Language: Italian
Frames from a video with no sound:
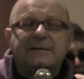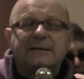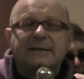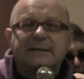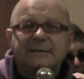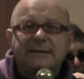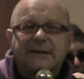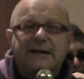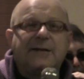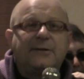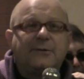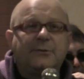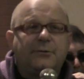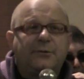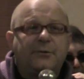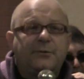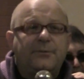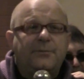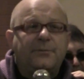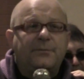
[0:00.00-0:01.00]

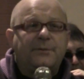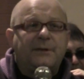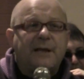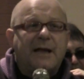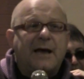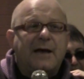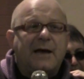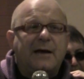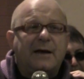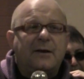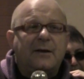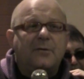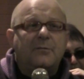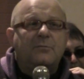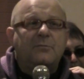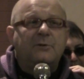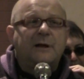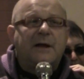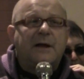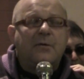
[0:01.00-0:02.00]
Senz'altro dare
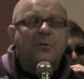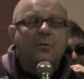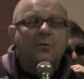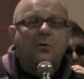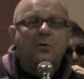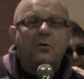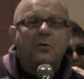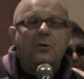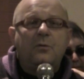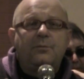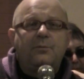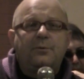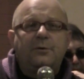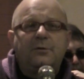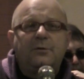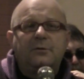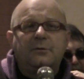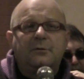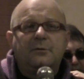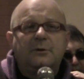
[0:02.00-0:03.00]
una, un
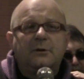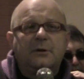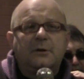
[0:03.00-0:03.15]
colpo